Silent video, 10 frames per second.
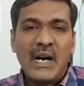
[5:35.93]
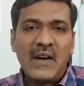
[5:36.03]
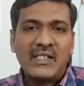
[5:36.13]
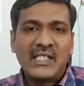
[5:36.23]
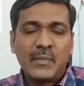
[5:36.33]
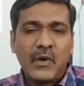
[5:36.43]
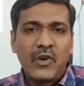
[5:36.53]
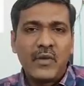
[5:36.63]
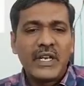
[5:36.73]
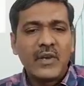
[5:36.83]
அமாவாசை
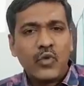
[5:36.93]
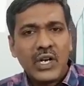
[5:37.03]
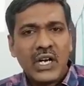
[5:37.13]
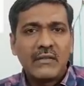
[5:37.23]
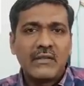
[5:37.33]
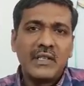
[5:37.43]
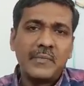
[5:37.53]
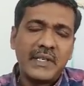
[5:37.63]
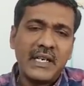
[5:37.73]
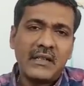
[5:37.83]
பௌர்ணமிக்கு முன்னால
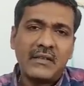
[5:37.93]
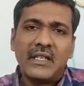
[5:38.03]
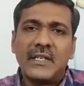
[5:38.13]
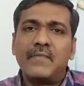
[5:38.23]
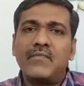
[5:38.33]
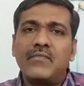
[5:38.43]
தேதி பின்னால தேதி